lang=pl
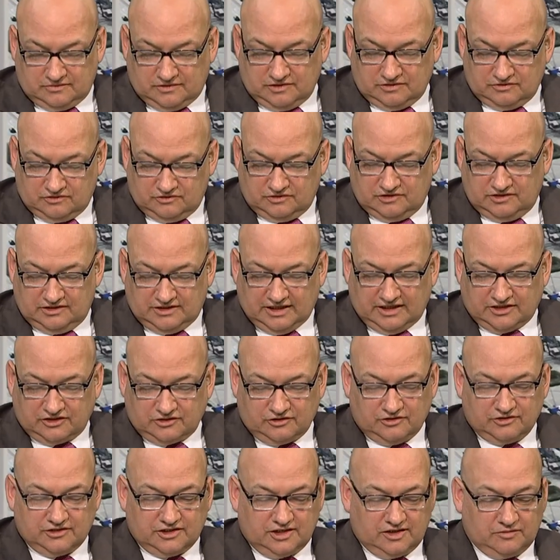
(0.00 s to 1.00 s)
też
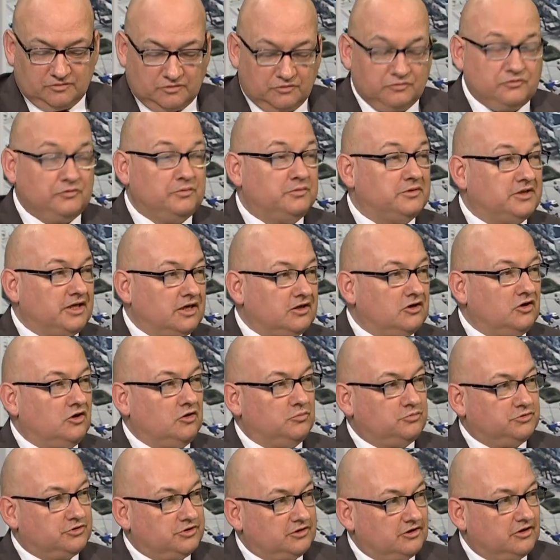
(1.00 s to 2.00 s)
zaszkodzenie, bo mówimy tak
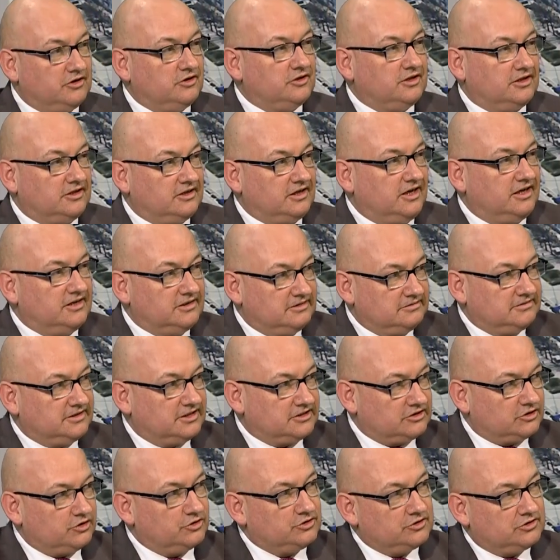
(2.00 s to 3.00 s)
o przyrodę, tak, ale
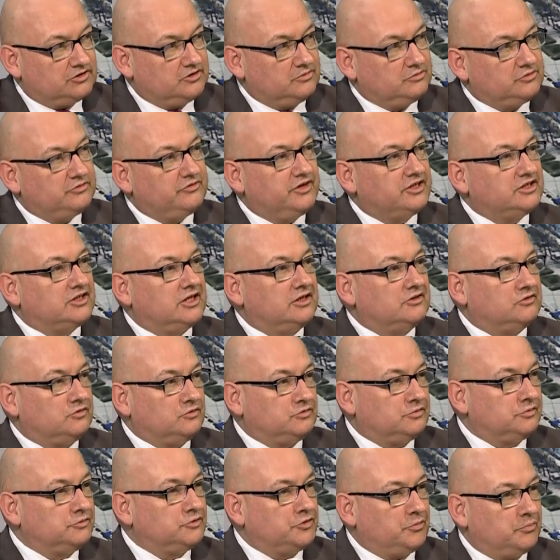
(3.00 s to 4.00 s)
zaszkodzić tym
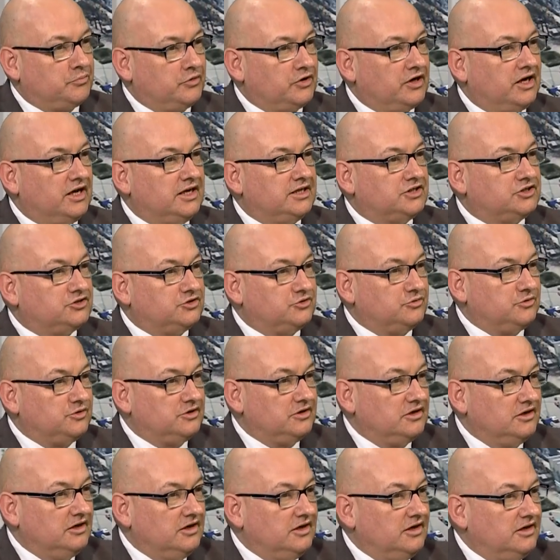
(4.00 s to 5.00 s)
zwierzętom, żeby się
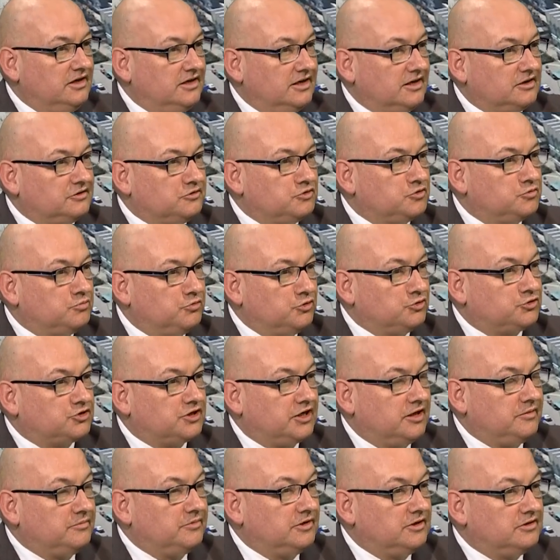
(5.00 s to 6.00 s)
pokaleczyły, jakąś
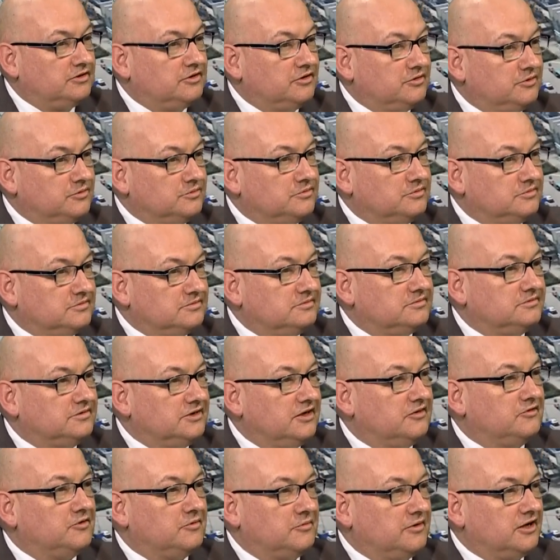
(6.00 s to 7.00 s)
puszkę będą,
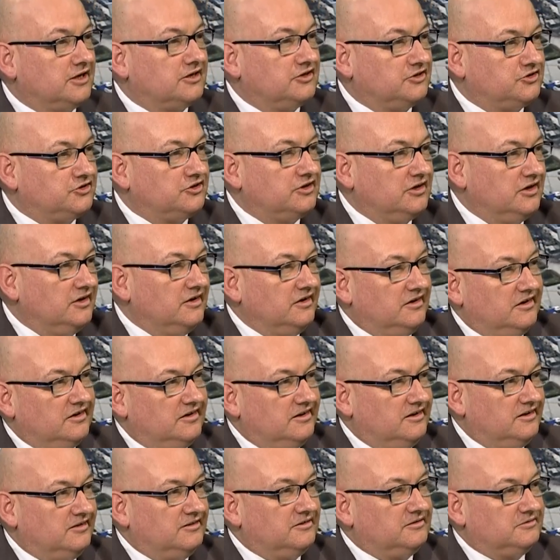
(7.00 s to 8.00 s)
nie wiem, jakiś
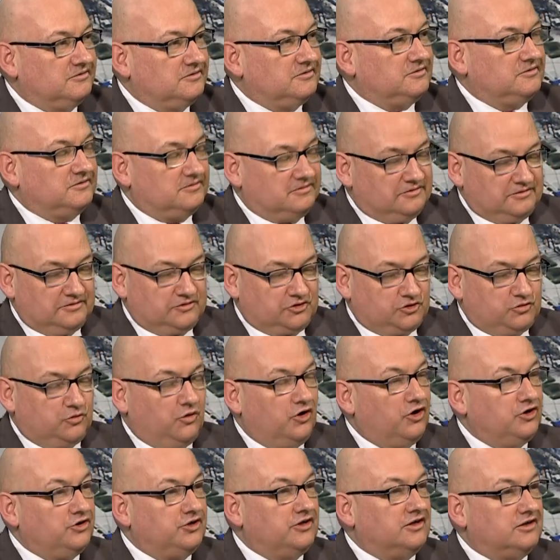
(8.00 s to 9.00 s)
y,
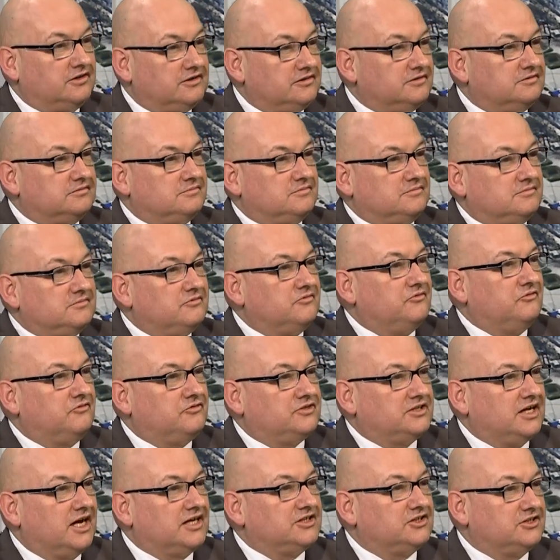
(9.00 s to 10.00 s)
słoik,
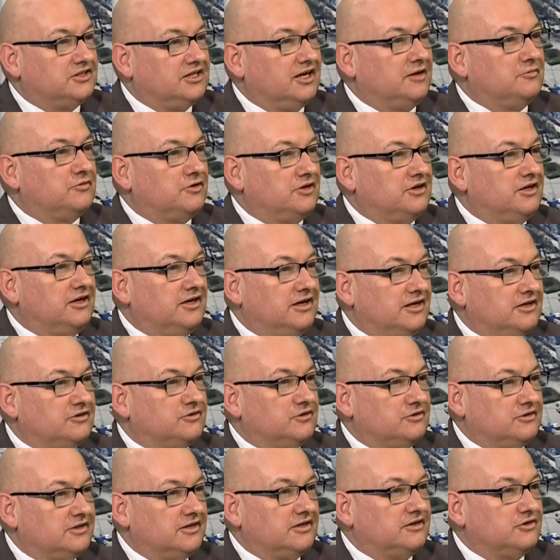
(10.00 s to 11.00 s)
wsadzi tam ryjek
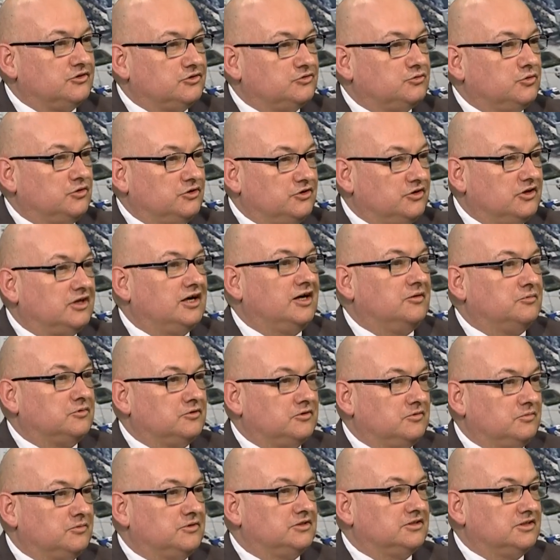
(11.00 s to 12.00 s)
do tego słoika i
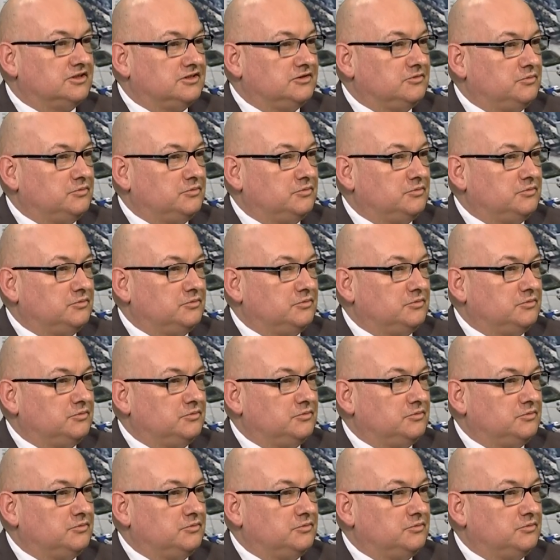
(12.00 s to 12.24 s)
potem będzie z